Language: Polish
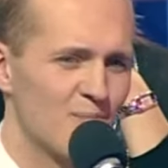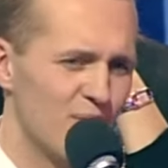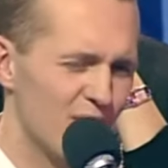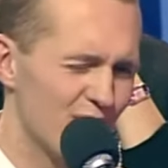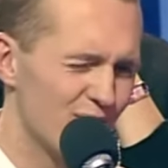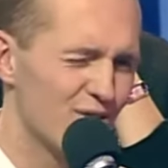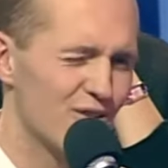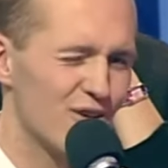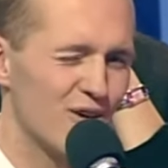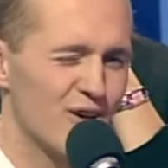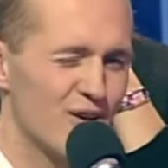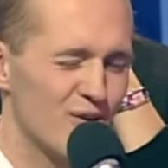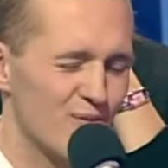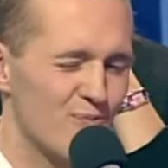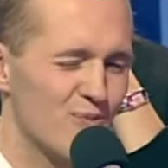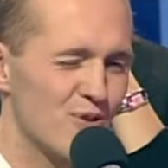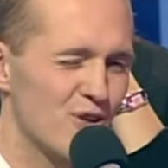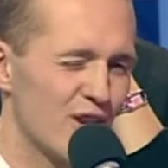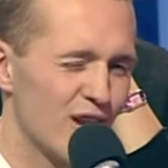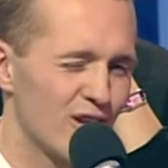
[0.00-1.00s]

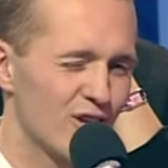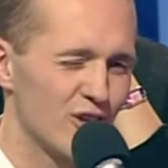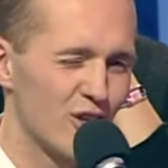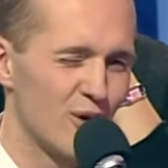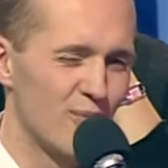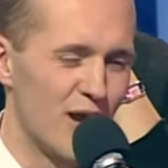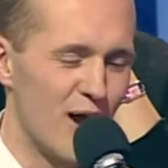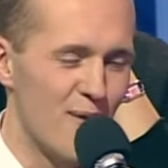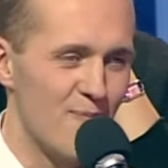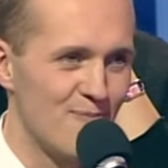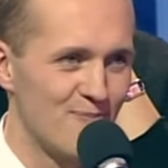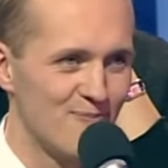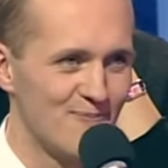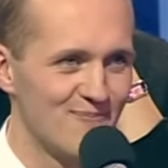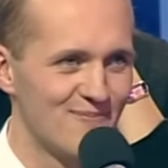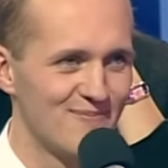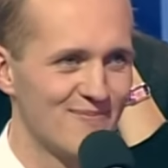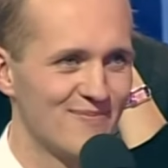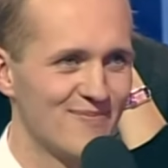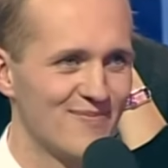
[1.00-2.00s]
będzie średnio dobra.
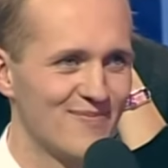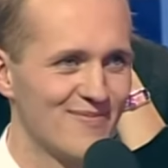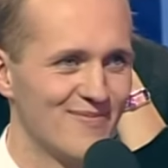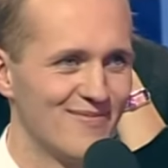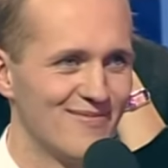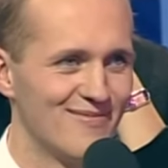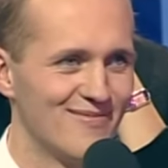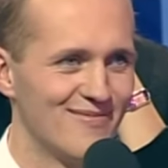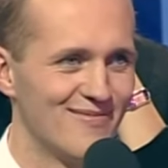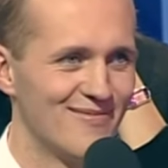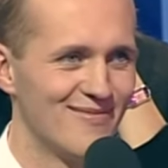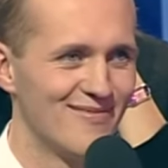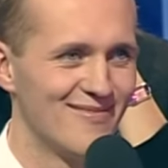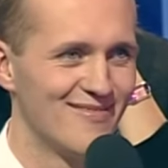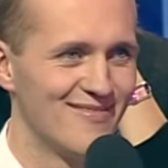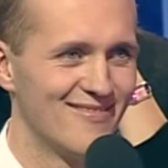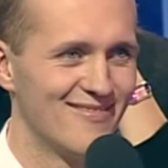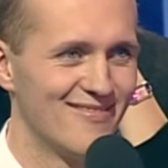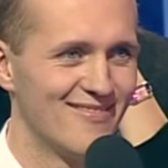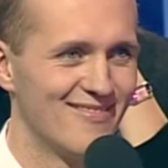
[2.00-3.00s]

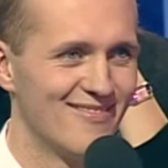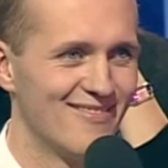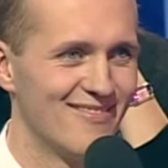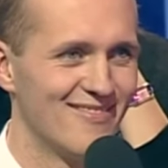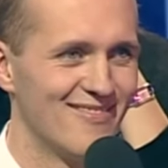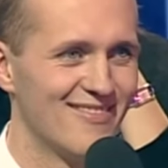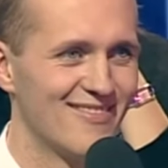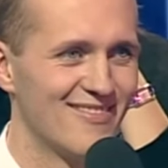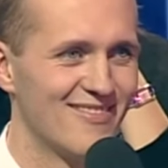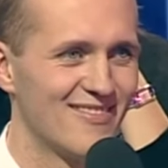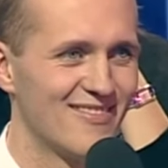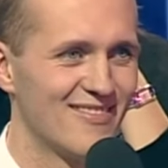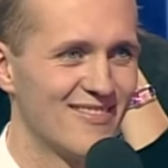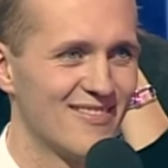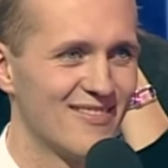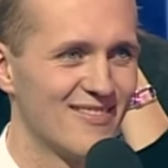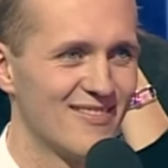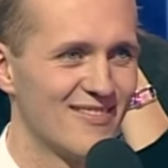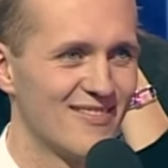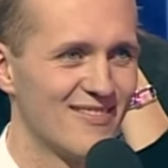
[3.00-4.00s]
A, A trzecia?
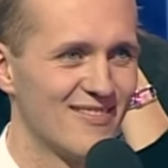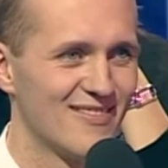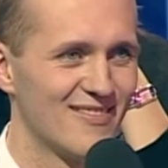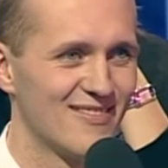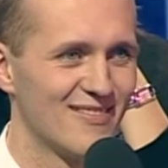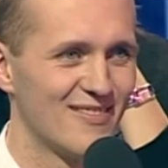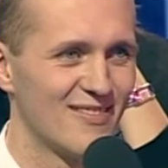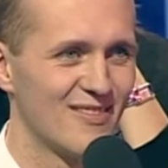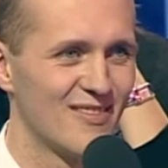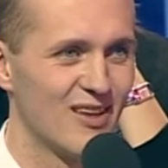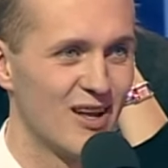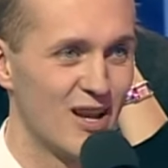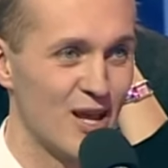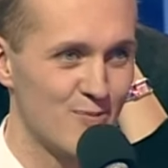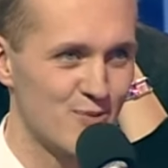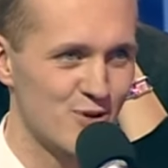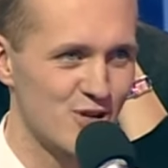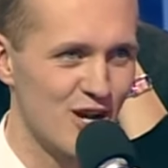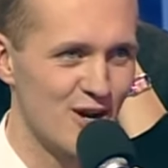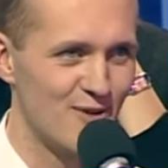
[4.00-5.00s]
nie no,
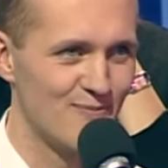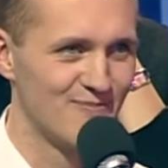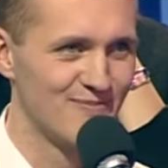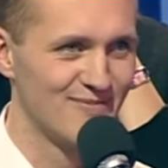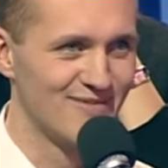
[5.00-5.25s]
Lepsza.